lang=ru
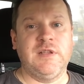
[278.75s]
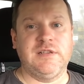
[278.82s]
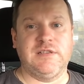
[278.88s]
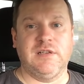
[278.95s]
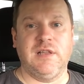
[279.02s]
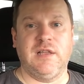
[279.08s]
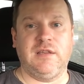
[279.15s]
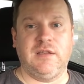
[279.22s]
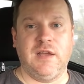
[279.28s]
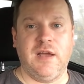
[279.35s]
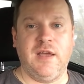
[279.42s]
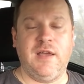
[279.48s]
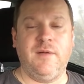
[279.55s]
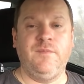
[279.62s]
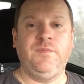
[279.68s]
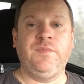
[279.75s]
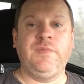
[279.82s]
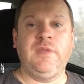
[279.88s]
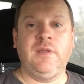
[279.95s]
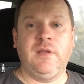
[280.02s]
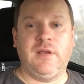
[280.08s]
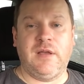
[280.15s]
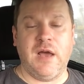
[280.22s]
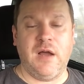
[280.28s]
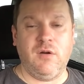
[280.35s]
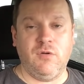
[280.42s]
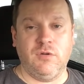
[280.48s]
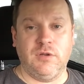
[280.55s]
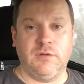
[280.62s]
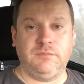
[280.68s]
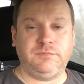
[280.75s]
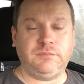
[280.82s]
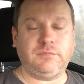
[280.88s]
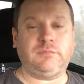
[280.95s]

золотая корона.